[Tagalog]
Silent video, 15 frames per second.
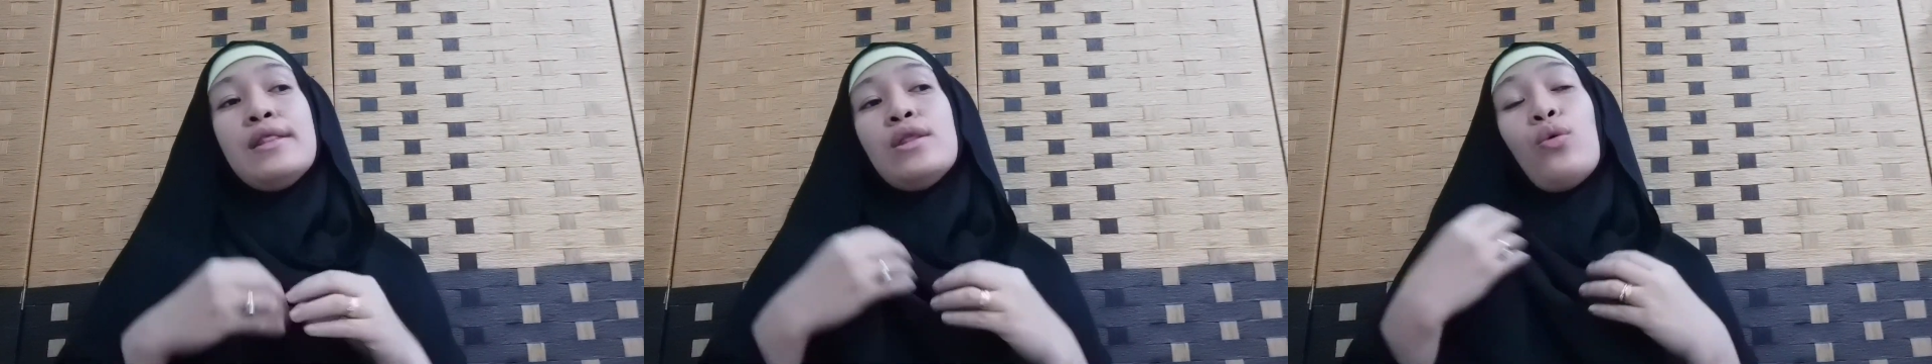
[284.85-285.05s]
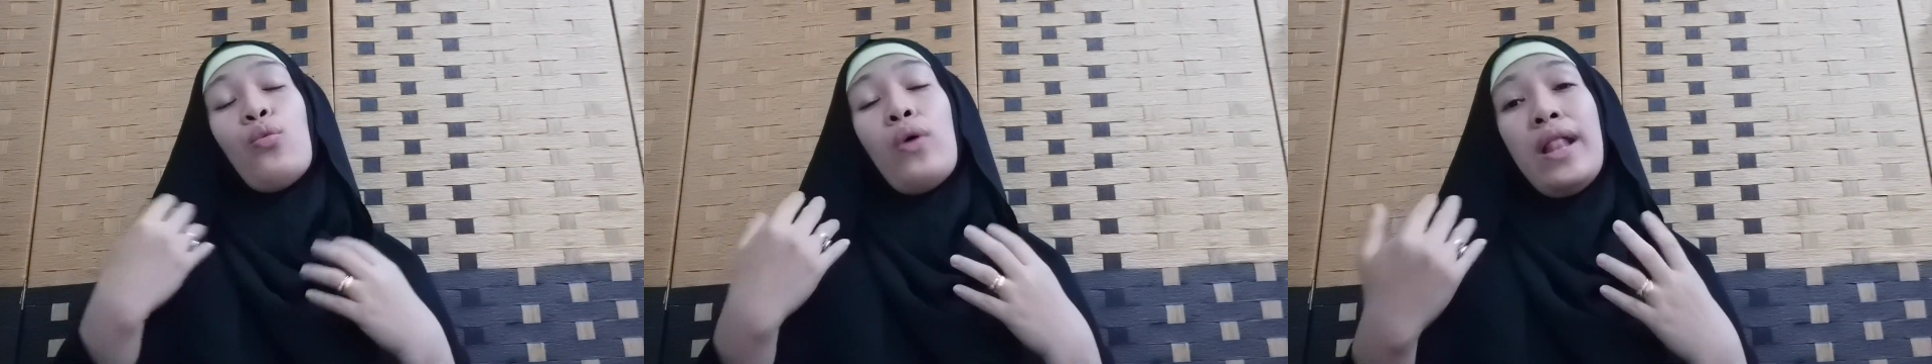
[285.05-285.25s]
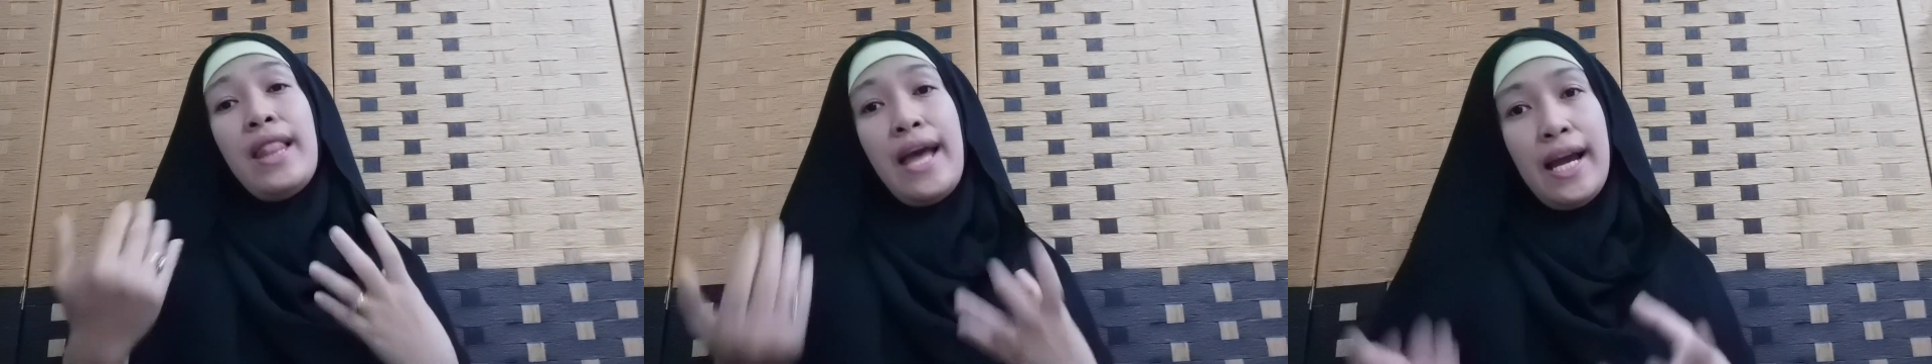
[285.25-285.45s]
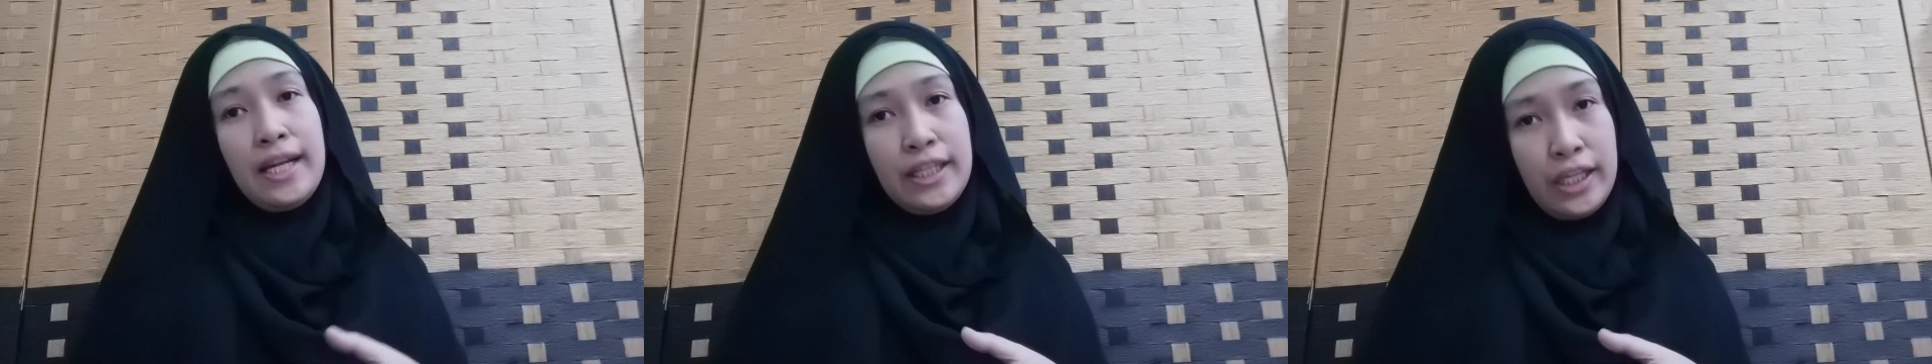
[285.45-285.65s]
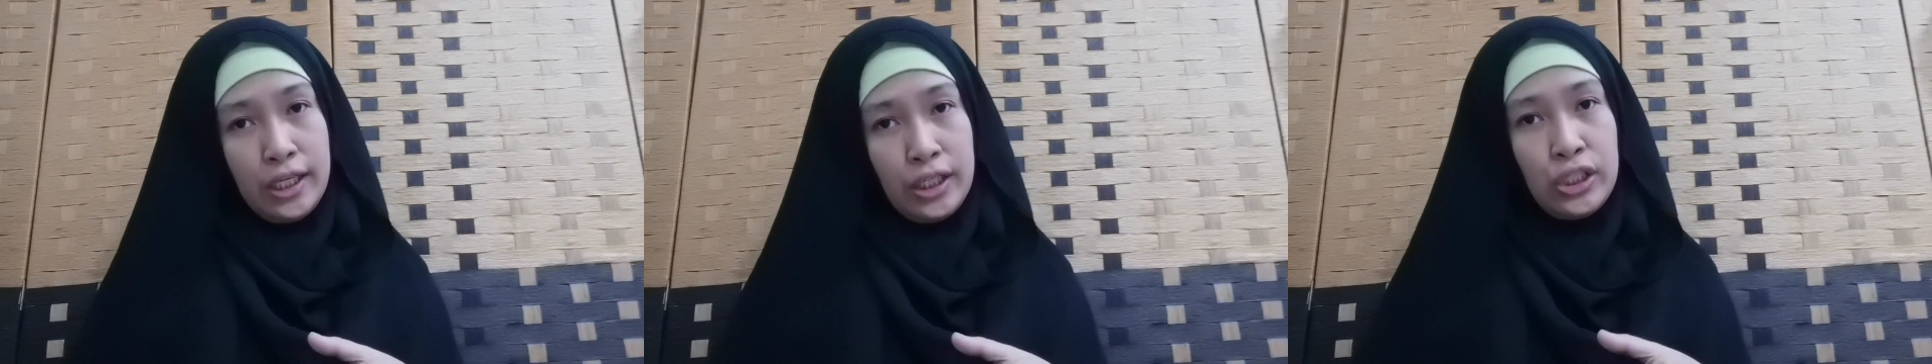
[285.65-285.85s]
na
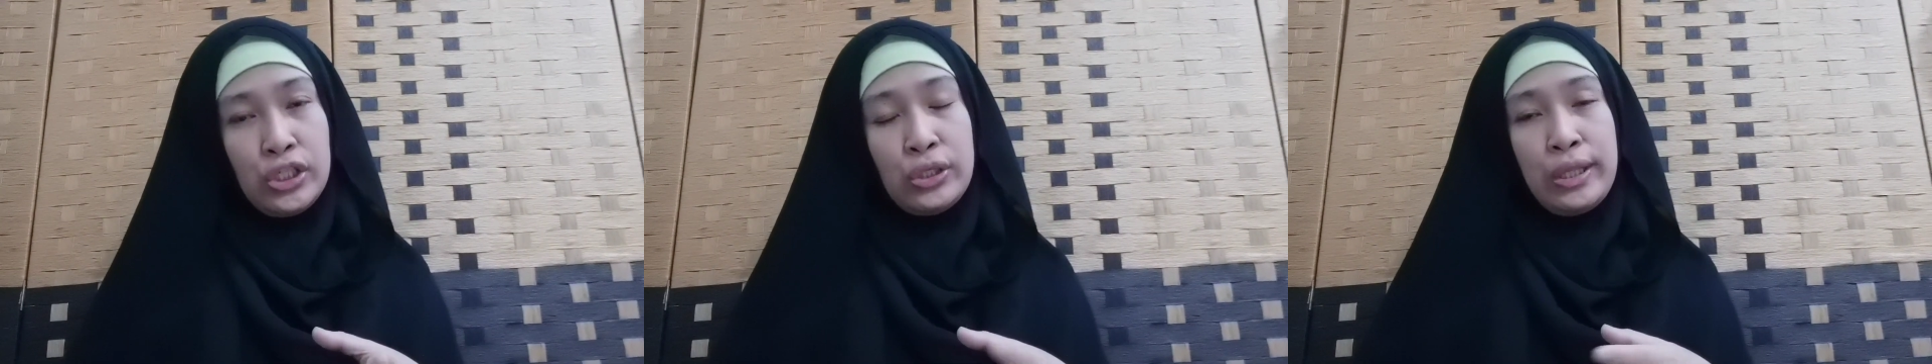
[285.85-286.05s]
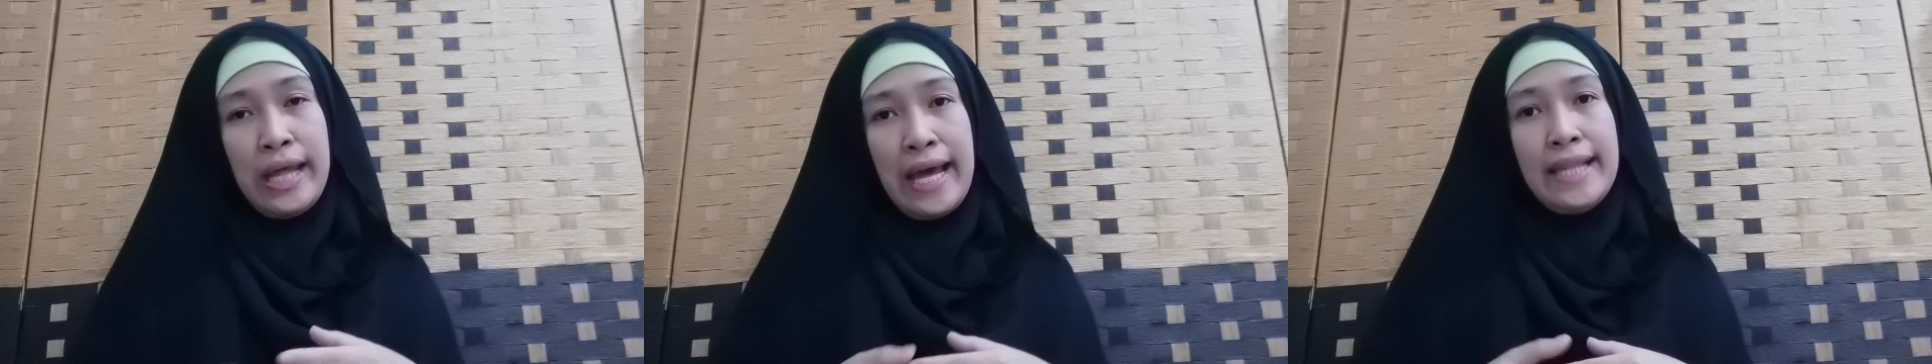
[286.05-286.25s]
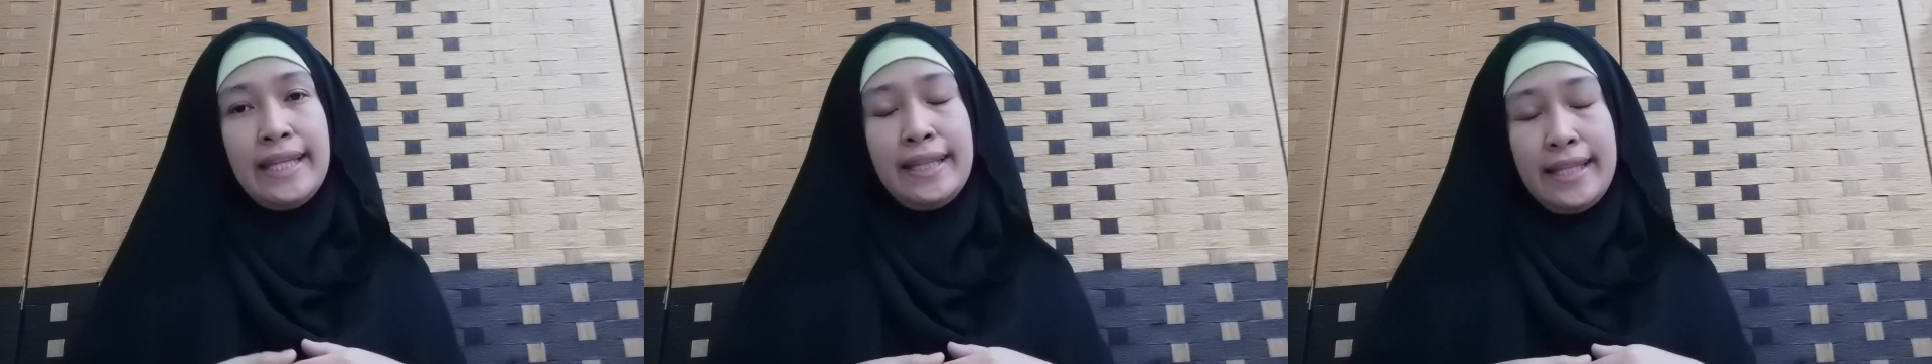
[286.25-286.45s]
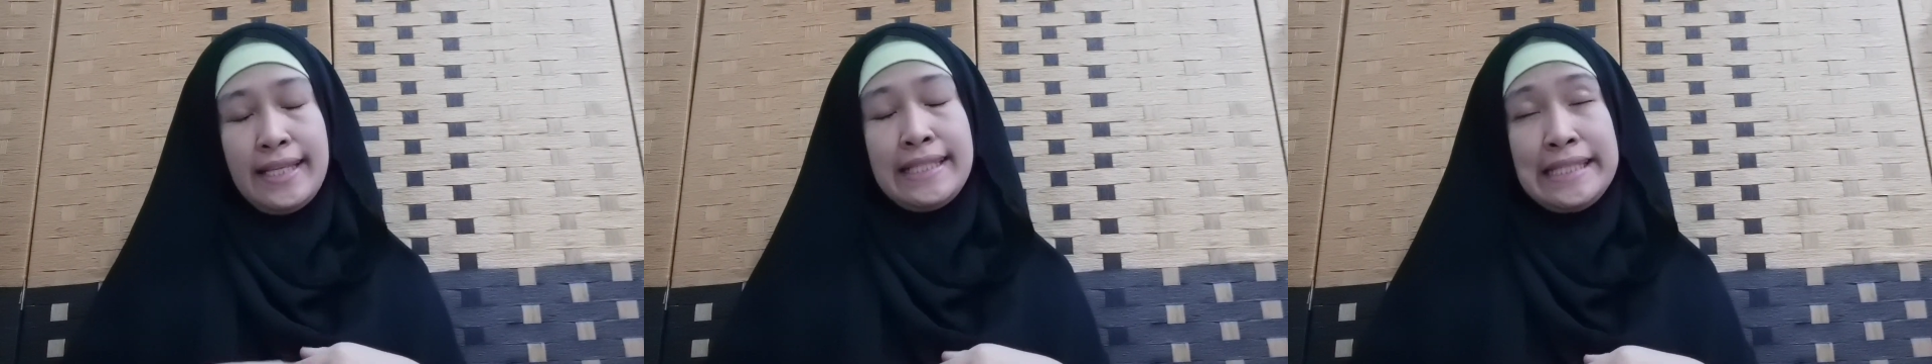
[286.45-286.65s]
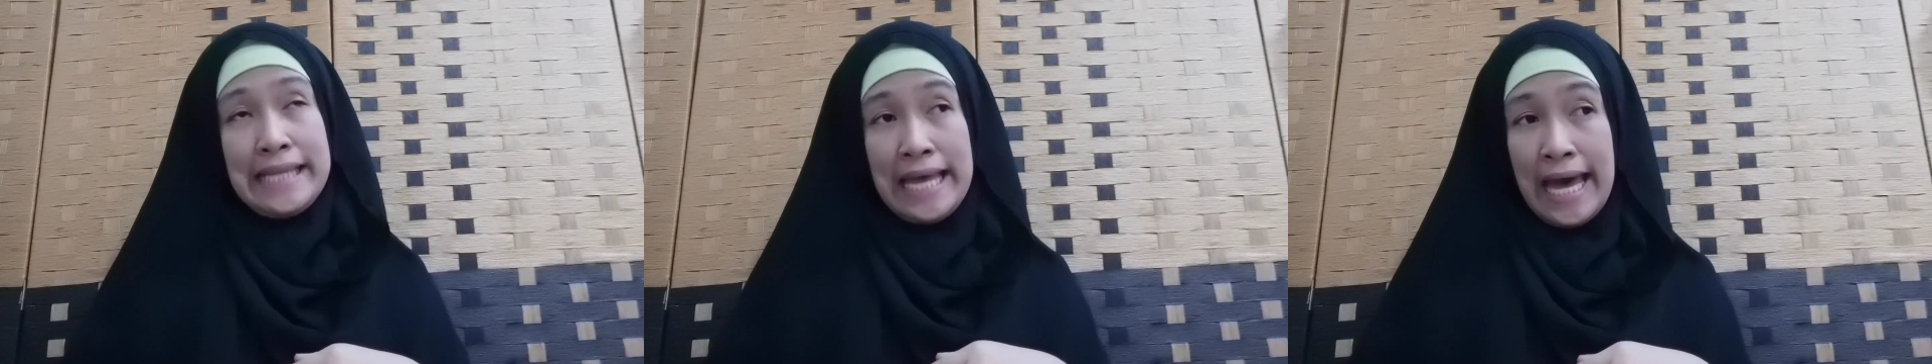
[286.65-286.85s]
walang
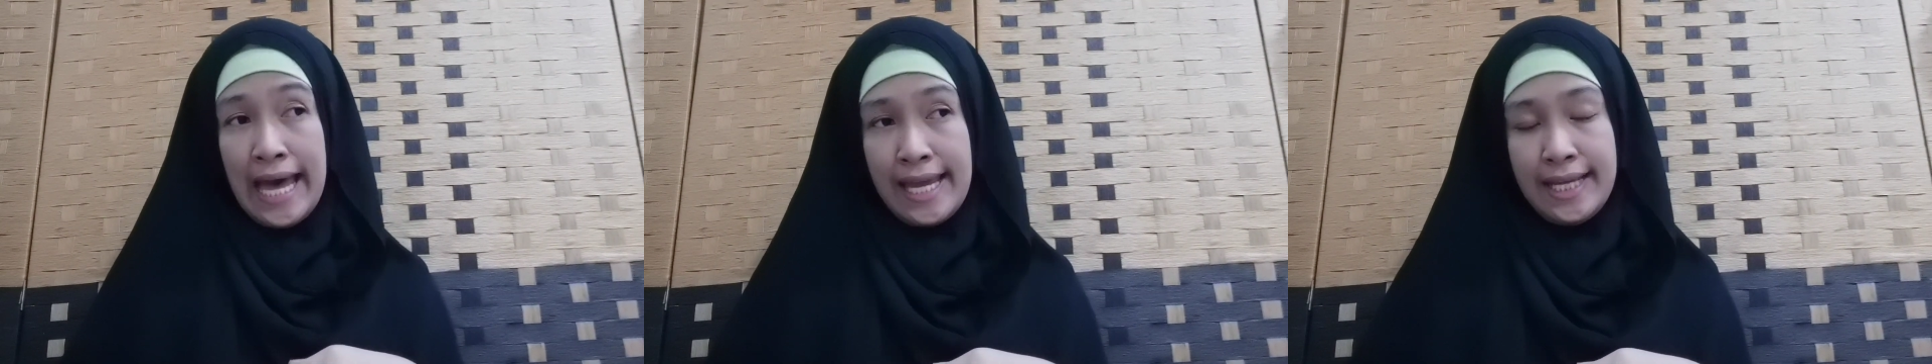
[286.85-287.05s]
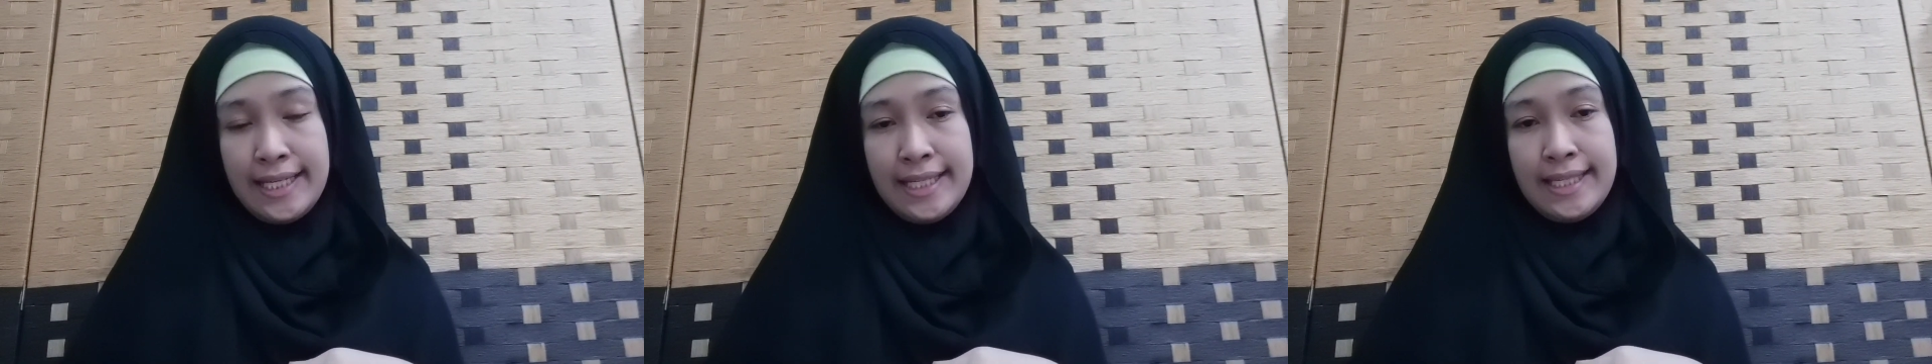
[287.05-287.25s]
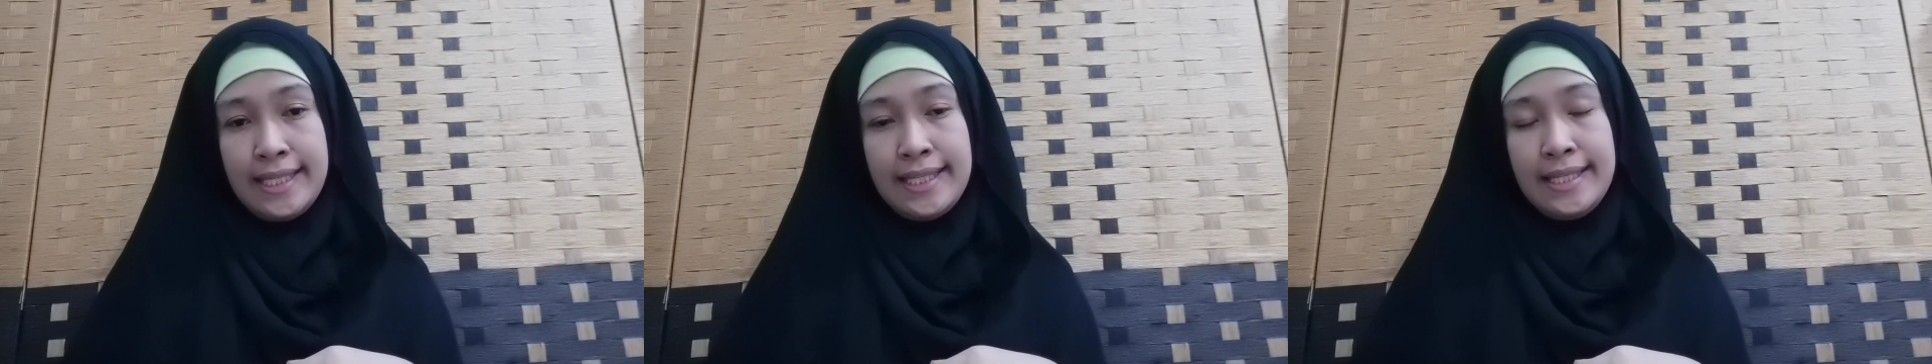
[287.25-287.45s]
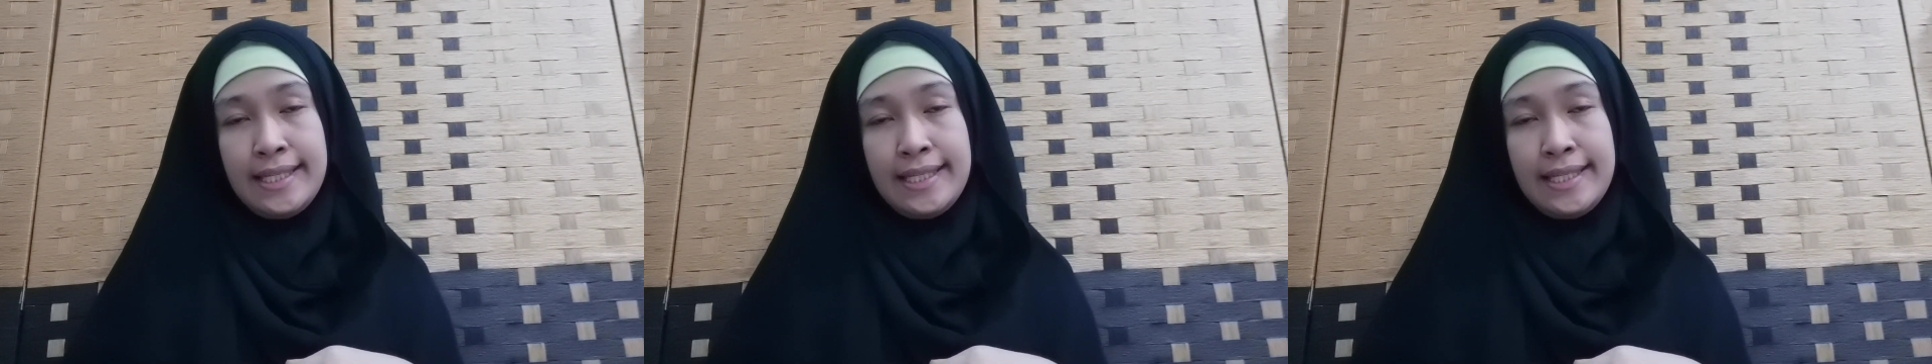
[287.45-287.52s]
nationalities, guys.